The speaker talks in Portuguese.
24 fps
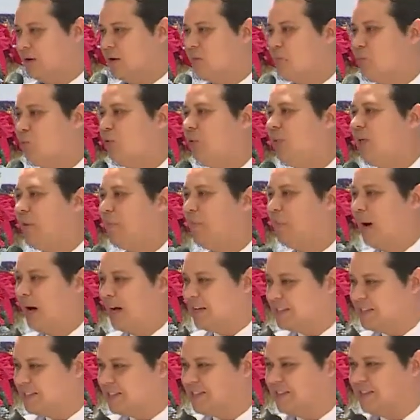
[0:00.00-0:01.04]
Muita
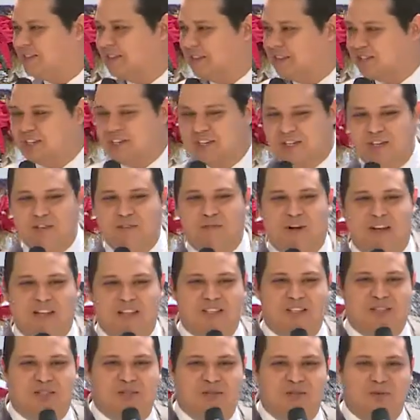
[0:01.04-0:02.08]
paz. Tem gente que faz
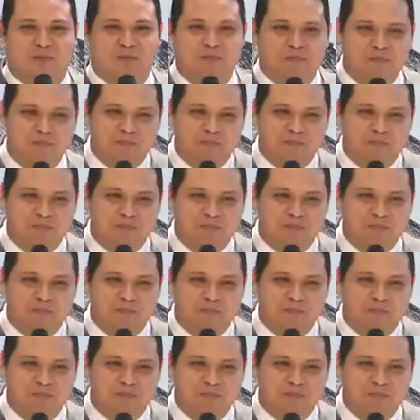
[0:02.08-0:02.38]
isso.